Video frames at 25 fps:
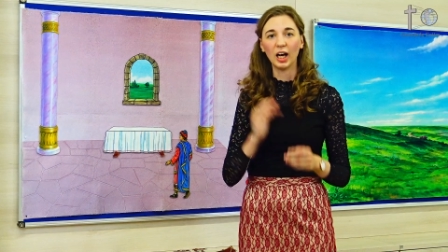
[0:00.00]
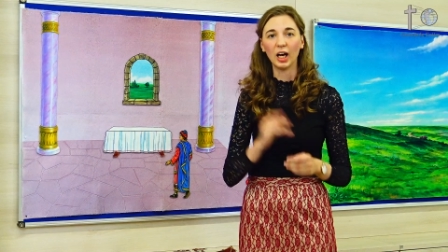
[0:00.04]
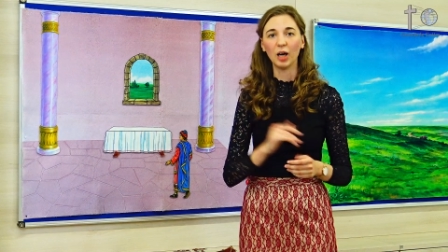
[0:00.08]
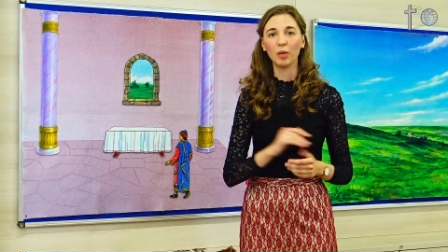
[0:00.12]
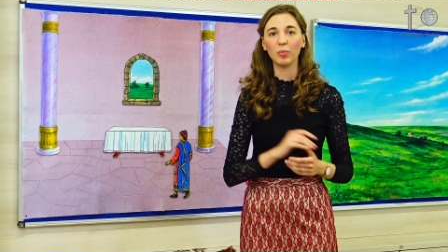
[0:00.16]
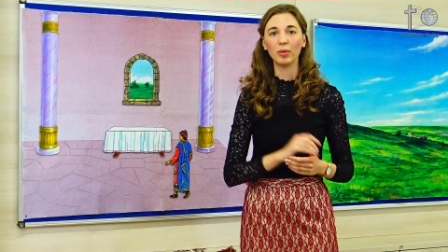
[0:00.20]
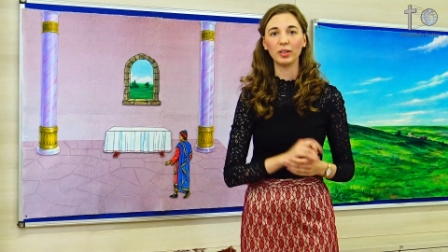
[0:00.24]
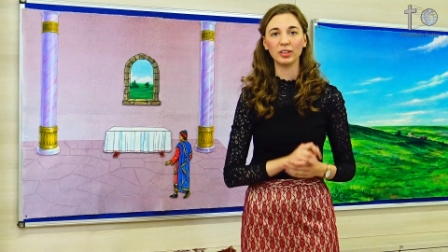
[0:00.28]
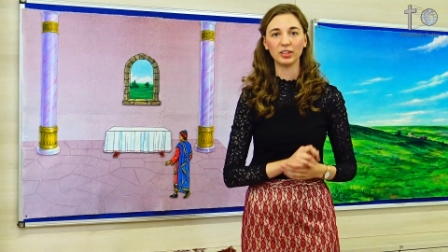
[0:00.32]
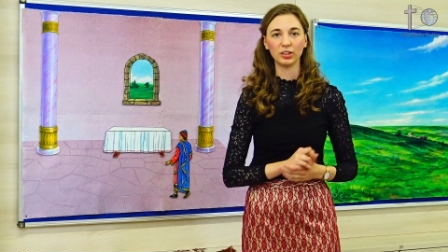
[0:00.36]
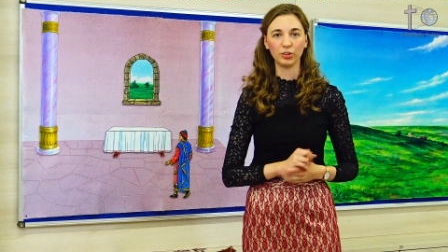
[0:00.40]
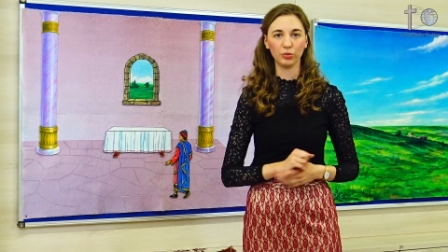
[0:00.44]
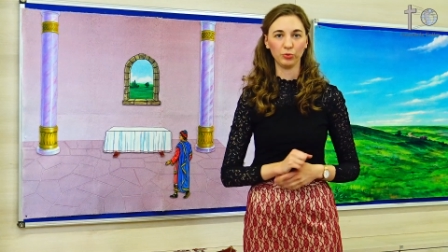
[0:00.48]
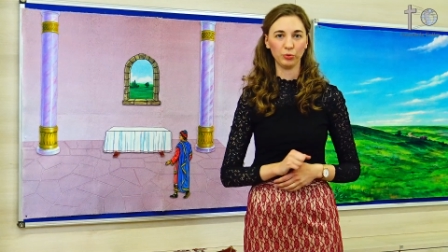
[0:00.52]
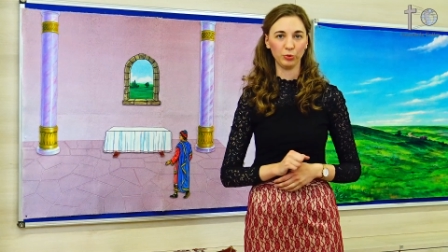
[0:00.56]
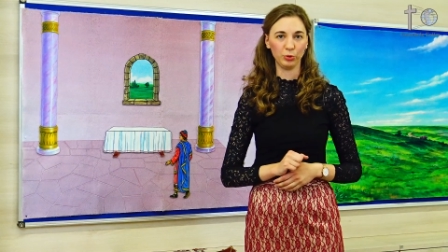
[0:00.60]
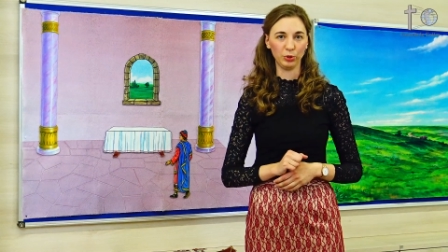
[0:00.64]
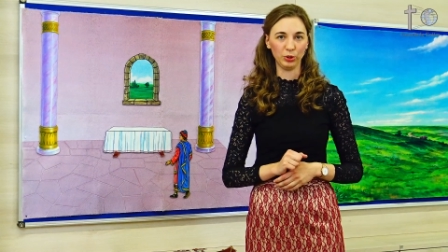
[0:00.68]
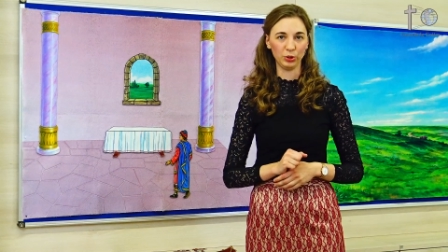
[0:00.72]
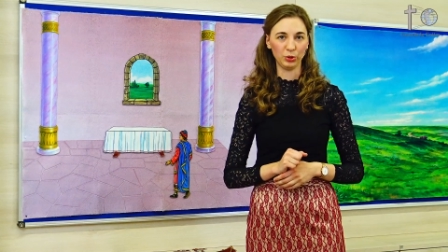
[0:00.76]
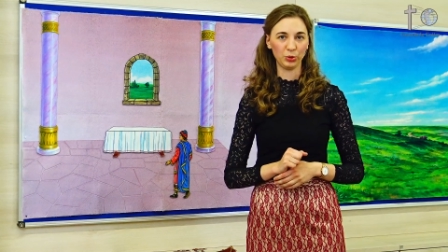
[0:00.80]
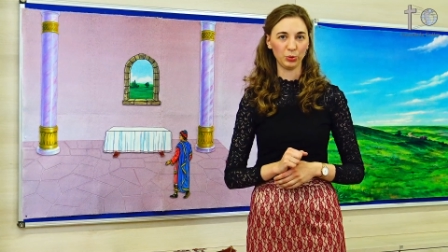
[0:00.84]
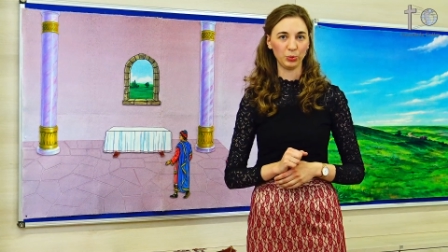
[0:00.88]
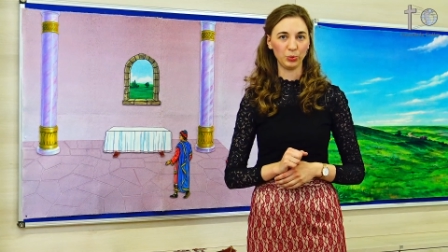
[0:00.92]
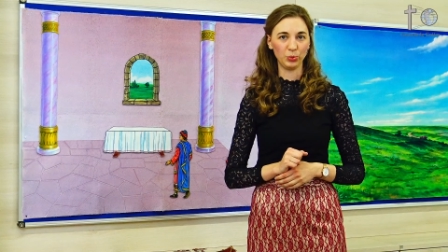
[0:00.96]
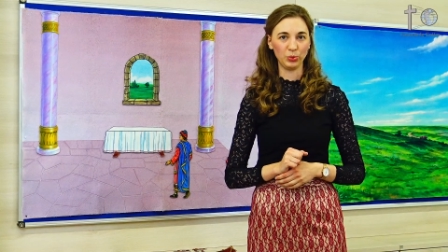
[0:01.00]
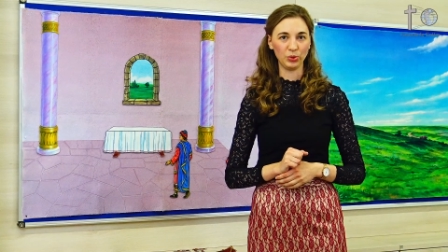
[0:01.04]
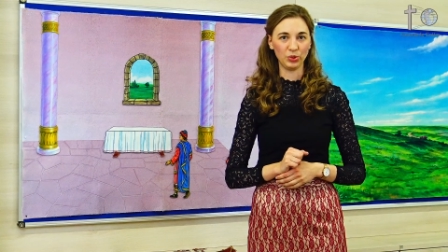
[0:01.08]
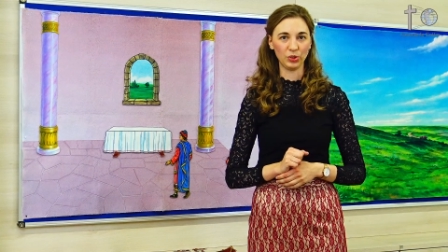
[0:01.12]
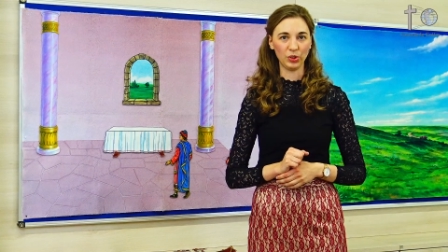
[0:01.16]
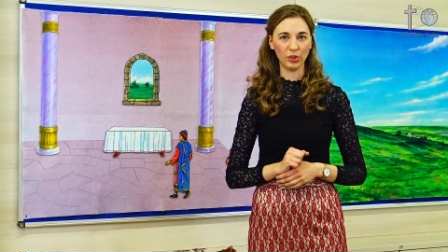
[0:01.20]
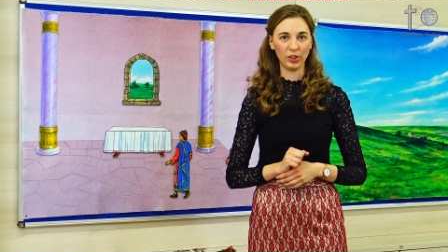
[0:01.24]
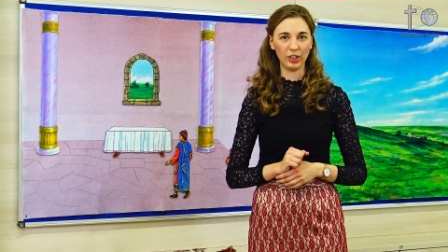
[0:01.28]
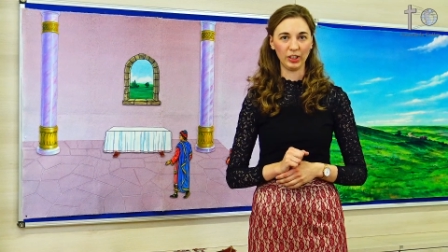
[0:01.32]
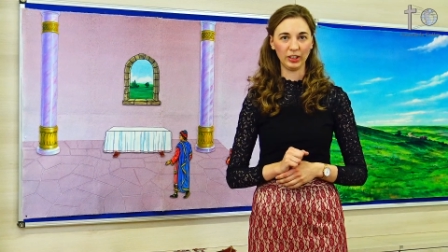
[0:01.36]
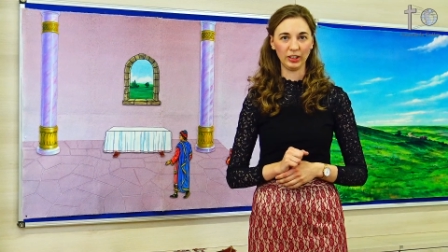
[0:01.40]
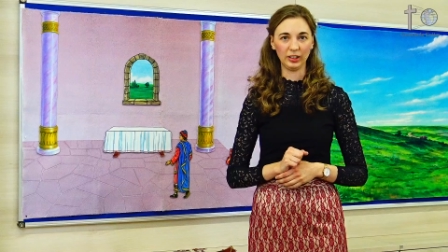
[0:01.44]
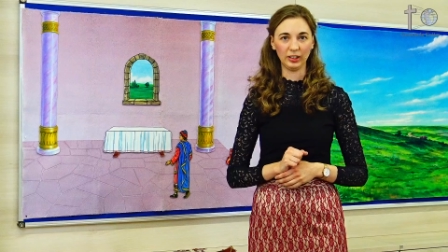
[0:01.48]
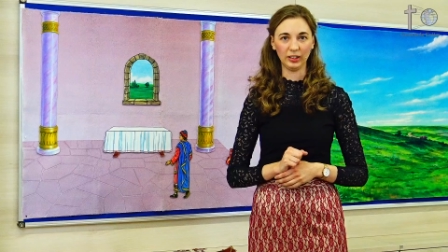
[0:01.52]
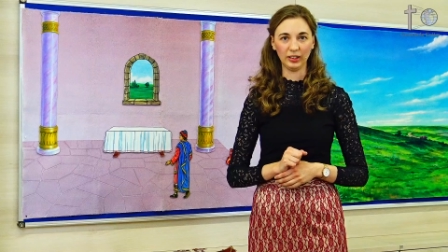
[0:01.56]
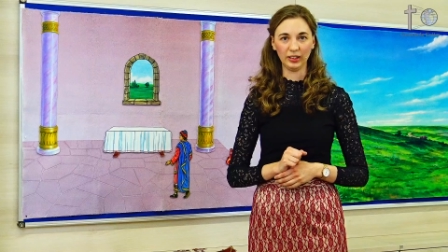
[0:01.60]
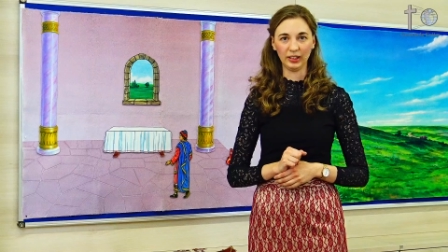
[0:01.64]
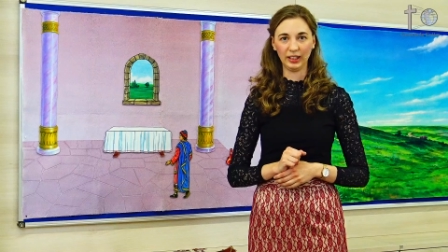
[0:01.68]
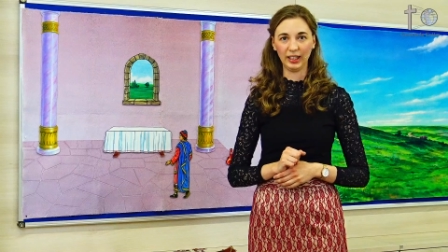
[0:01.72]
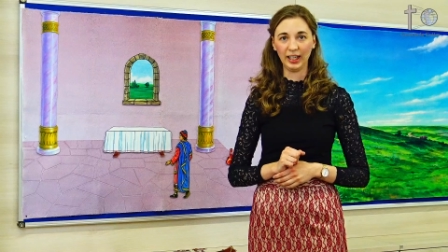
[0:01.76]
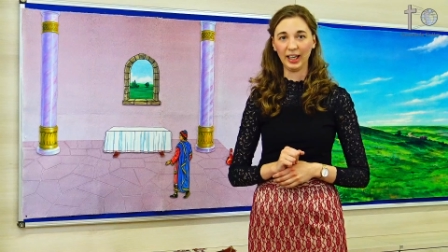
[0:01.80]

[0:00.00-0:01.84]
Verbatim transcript: Arbeiter für ihn tun sollten.